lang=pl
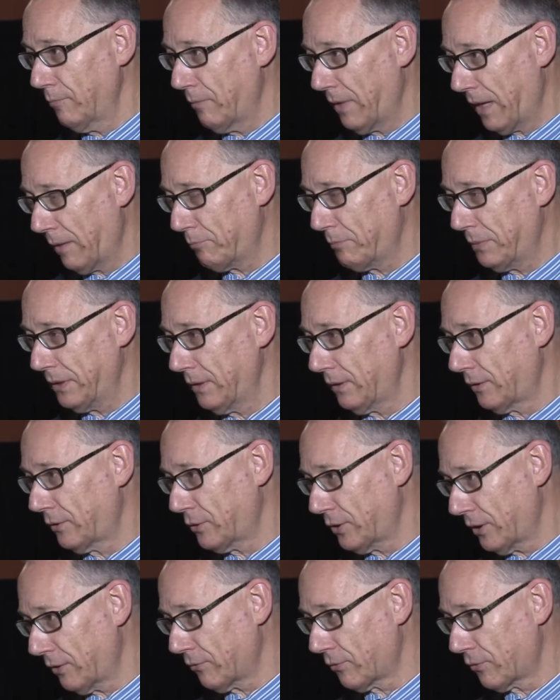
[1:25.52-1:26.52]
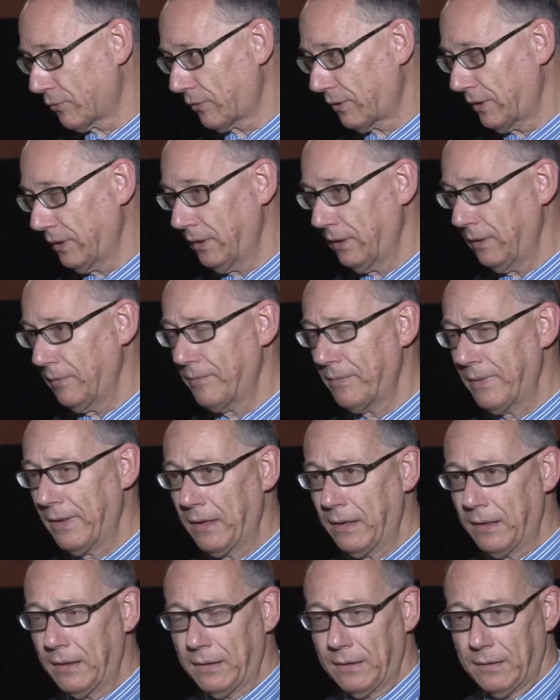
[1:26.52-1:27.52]
mapy, książki,
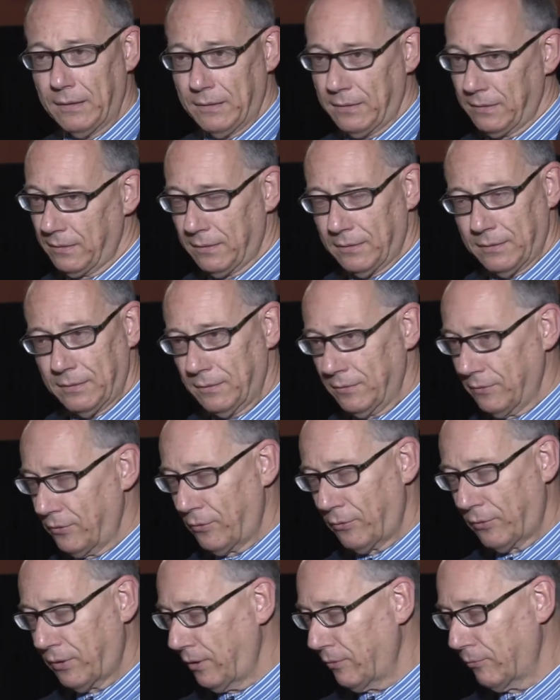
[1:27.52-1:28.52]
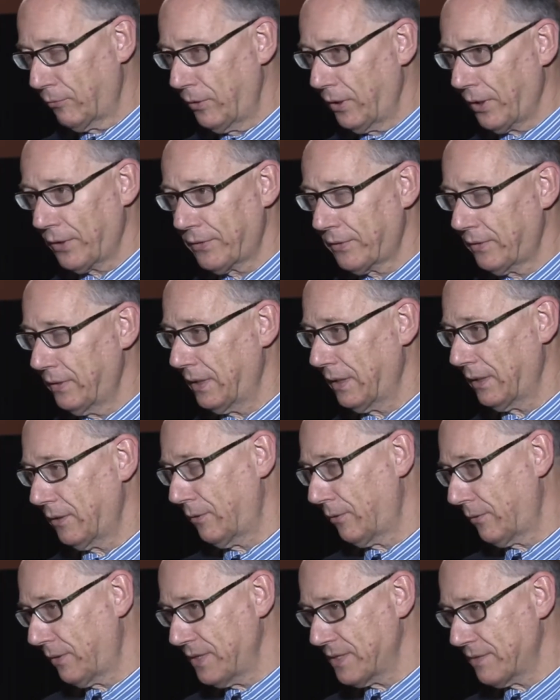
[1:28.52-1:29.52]
druki ulotne,
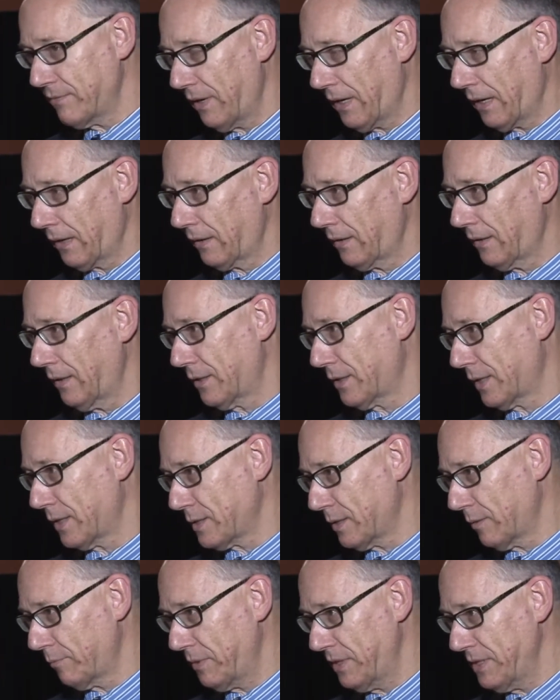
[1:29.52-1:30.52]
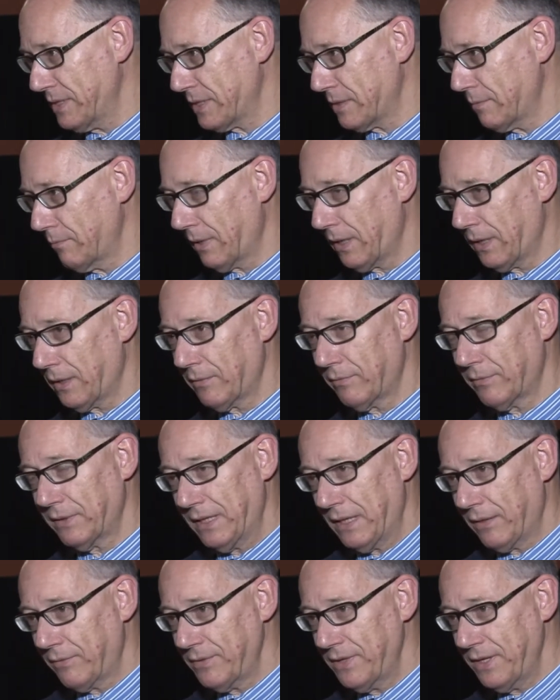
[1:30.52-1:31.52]
druki zwarte, czasopisma,
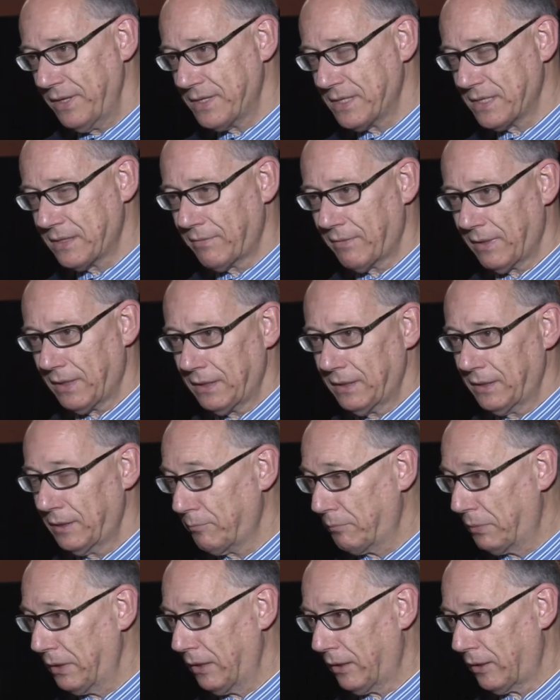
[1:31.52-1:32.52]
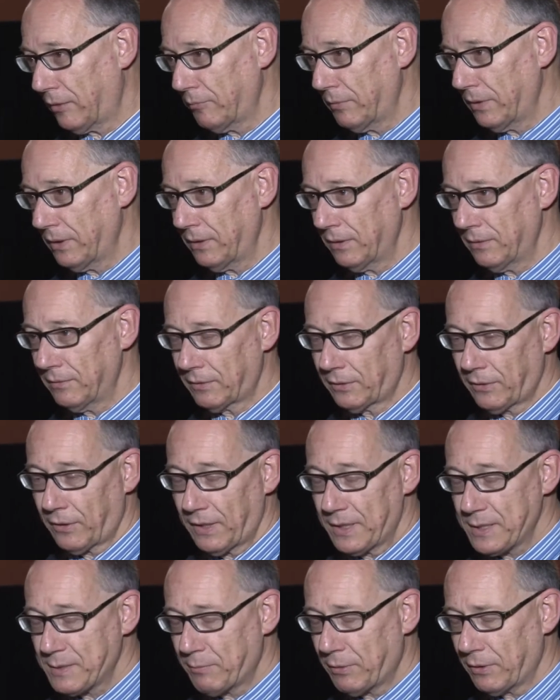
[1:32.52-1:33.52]
wydawnictwa, dyplomy,
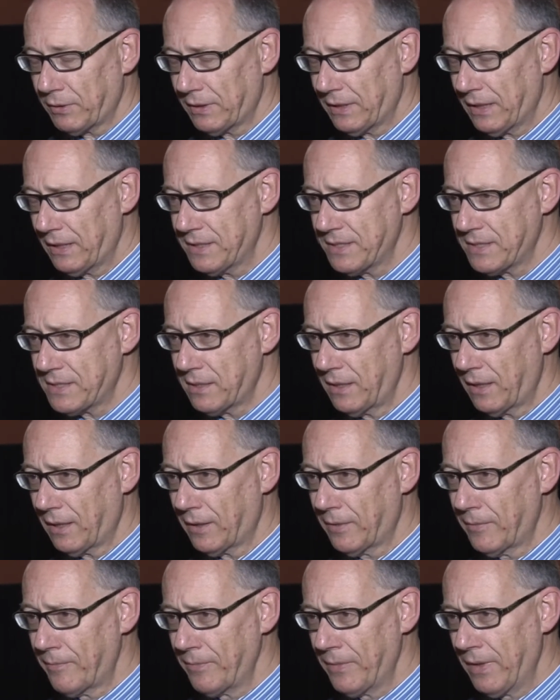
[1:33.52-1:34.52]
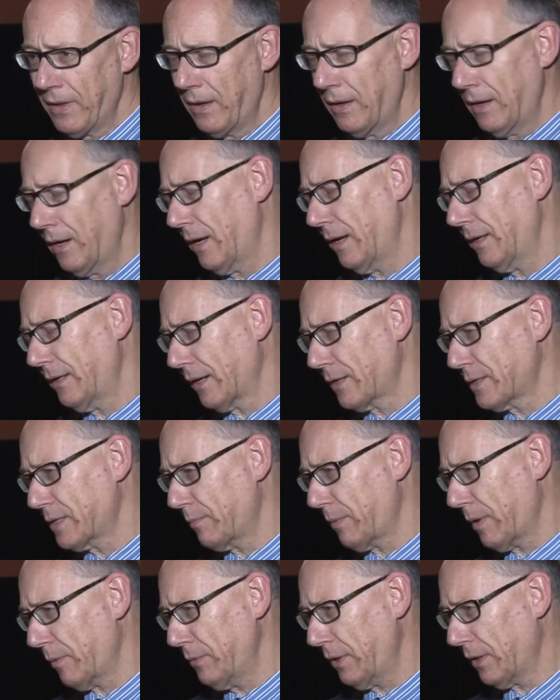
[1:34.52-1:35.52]
korespondencja, ale
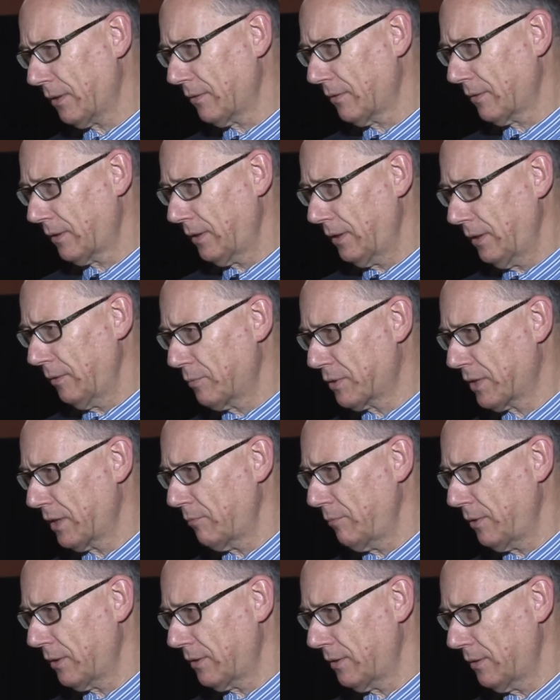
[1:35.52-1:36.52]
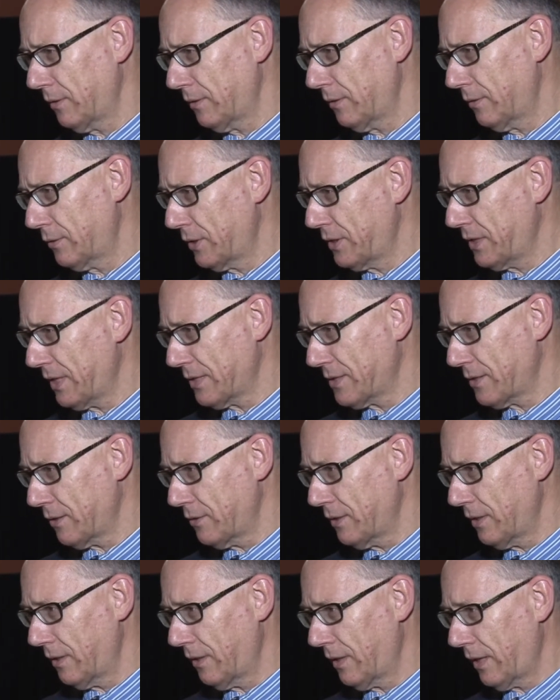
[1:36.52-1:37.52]
także pamiątki, przedmioty życia
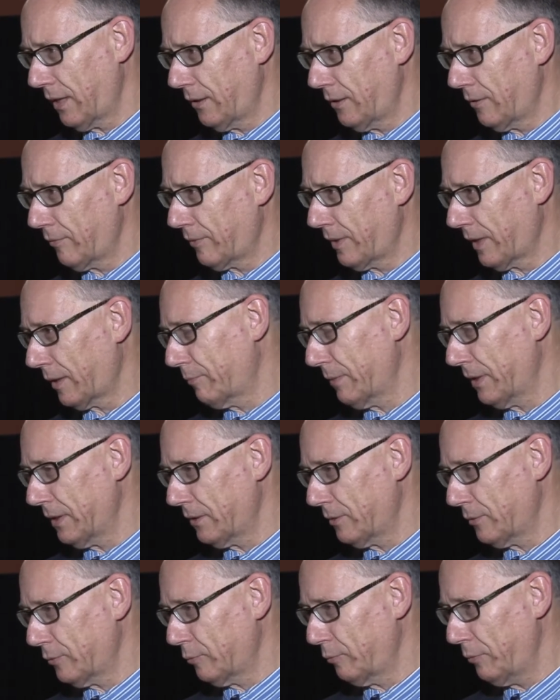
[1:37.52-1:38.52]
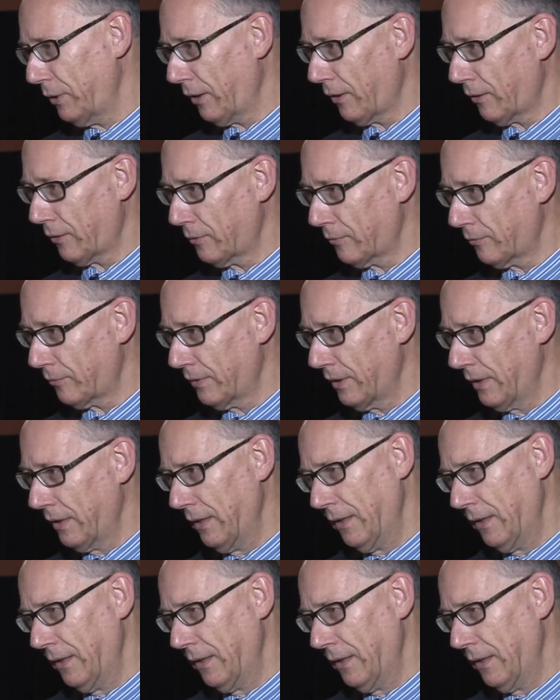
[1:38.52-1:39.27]
codziennego, fragmenty ubiorów,